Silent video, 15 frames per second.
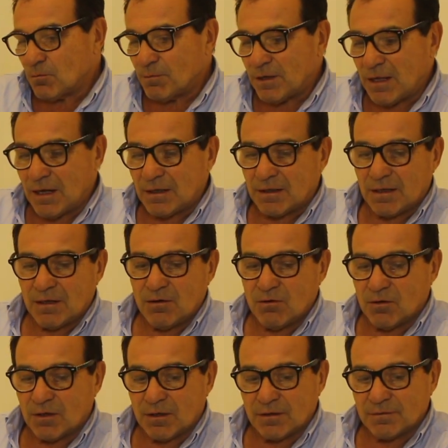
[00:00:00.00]
humedad, que es
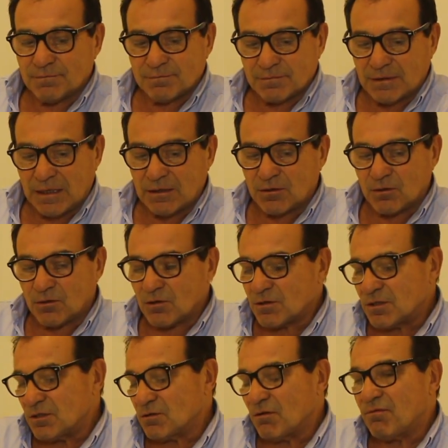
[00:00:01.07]
lo que tanto
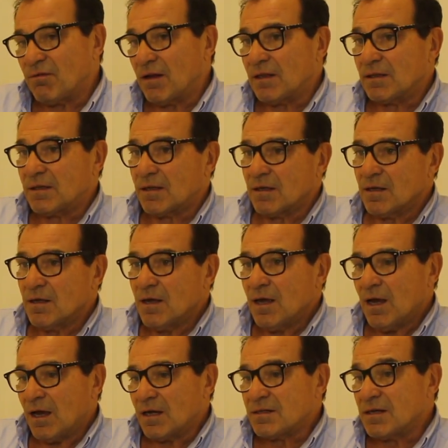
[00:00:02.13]
nos hizo falta.
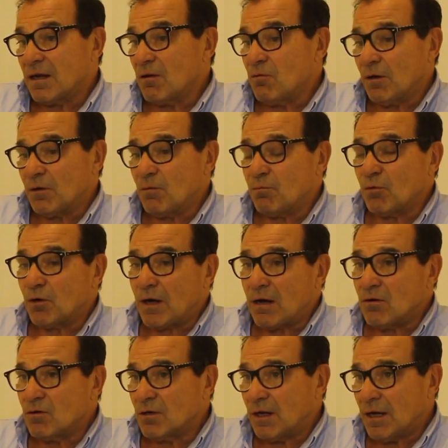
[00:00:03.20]
Así que bueno, por
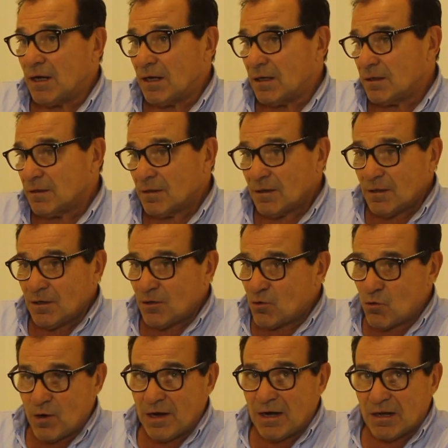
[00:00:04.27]
ahora
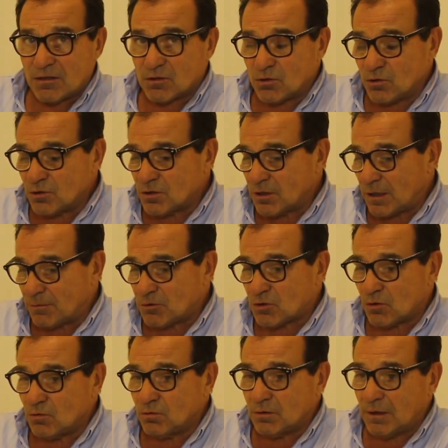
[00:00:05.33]
no es la solución
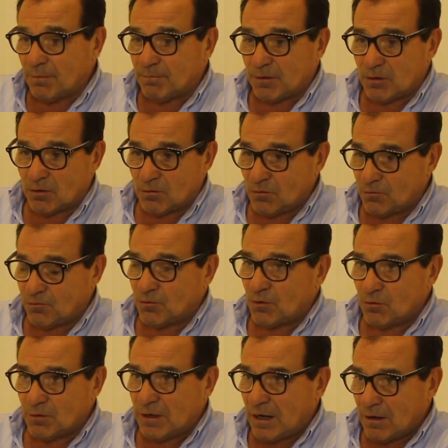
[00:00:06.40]
absoluta, pero fue
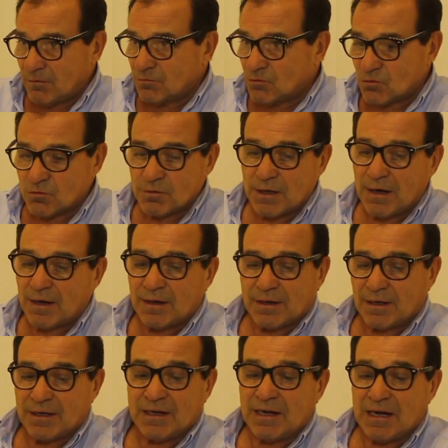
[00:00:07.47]
una lluvia
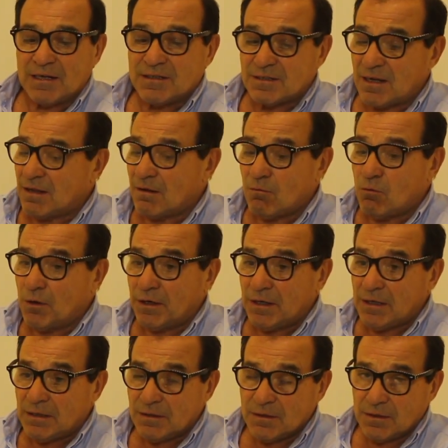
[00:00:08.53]
generalizada
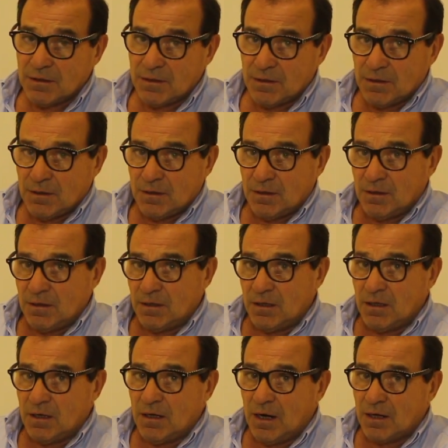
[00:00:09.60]
buena
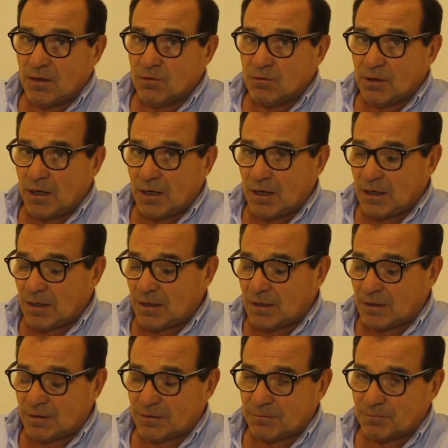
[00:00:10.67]
y hay
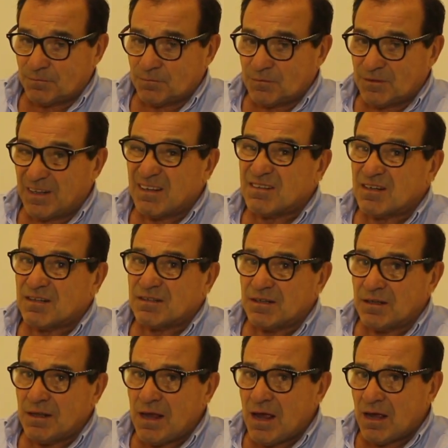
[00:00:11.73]
una
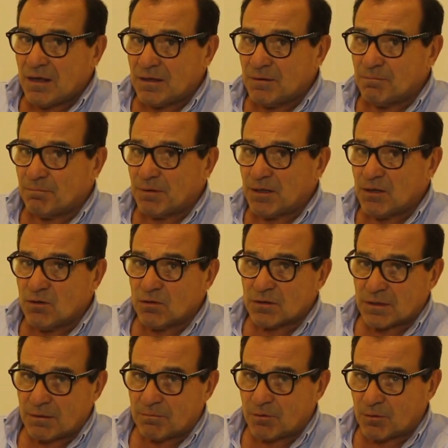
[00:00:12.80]
necesidad
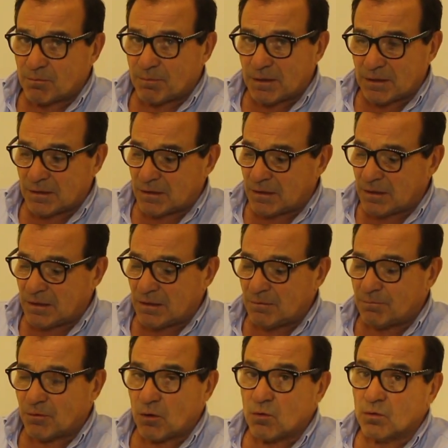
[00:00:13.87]
imperiosa por parte del
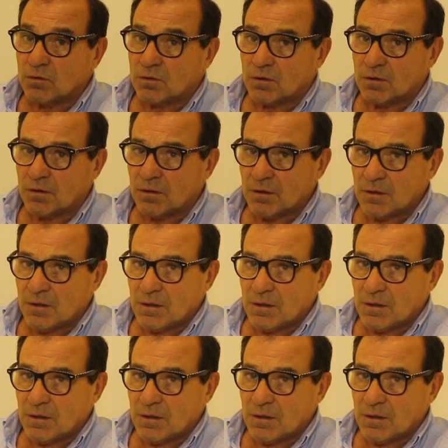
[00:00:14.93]
productor